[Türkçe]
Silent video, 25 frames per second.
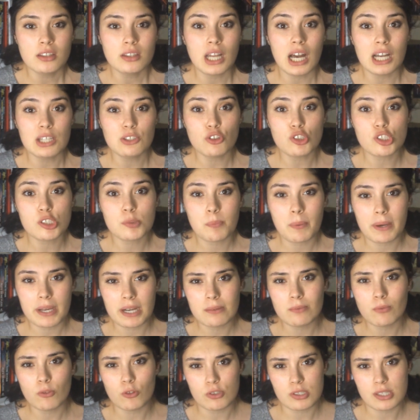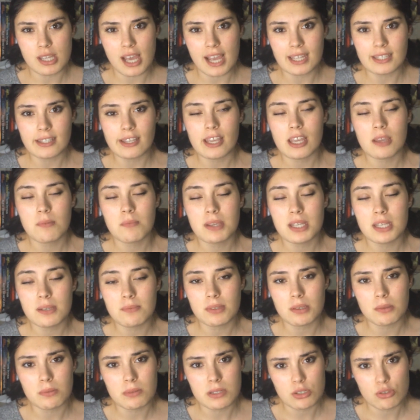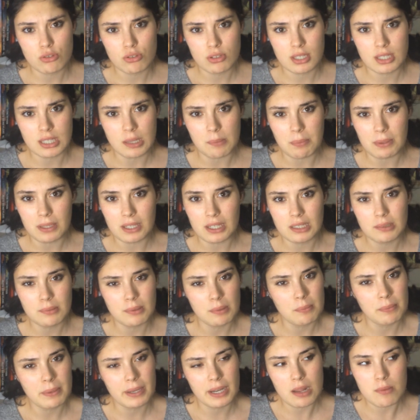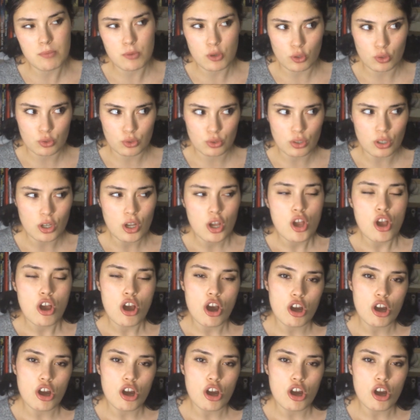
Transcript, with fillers: daha doğrusu param olsaydı eminim ki bir sürü kitap alırım ama param yoktu.